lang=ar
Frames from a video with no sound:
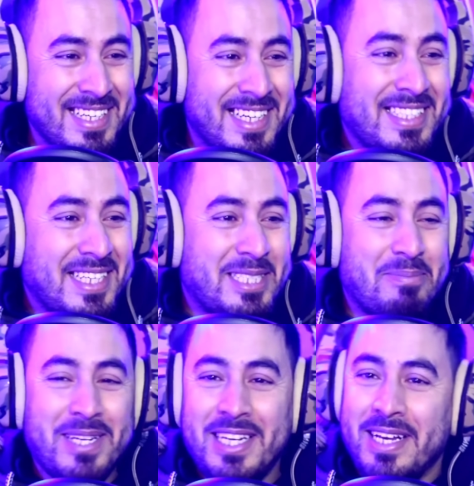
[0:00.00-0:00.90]
كتحس
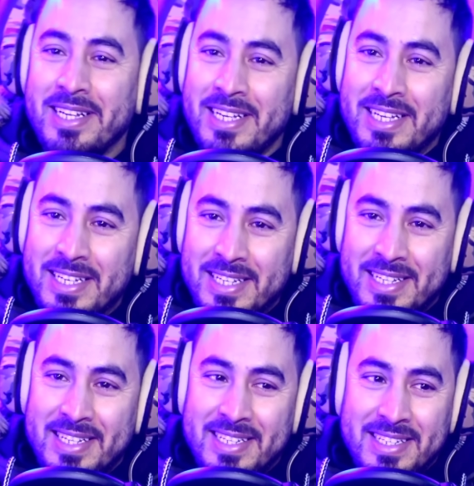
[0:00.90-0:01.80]
بالله
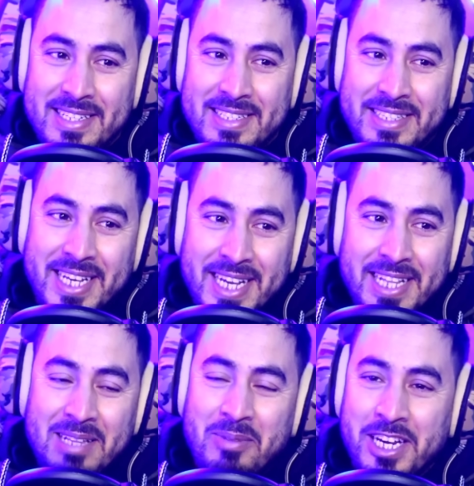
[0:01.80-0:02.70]
آه،
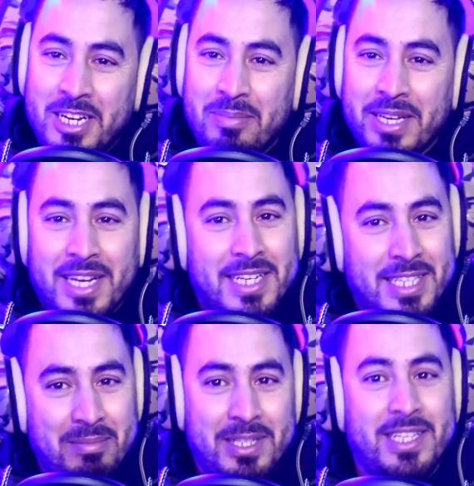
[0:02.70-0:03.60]
الذكاء المغربي راه
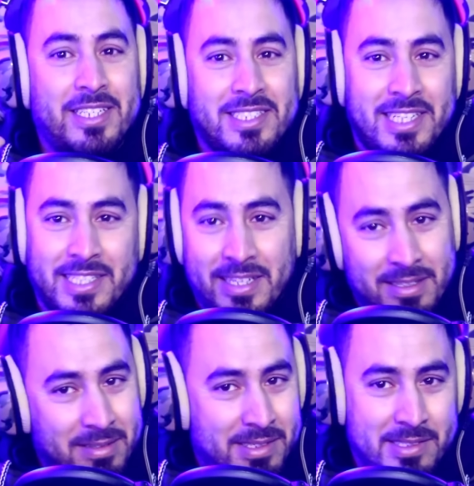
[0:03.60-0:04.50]
اكثر من ديال الجزائر
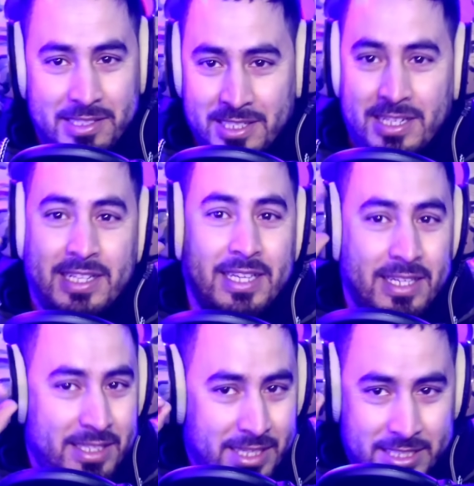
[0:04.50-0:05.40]

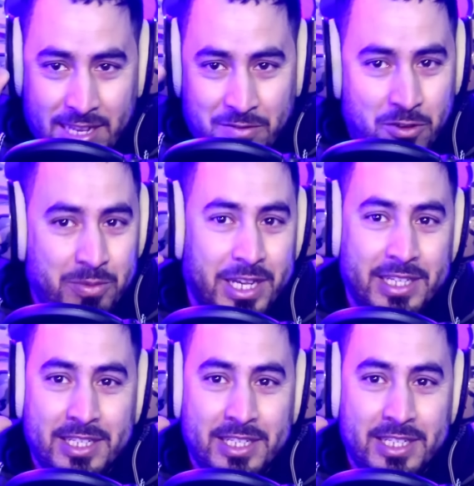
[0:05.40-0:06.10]
غادي نعترفوا بها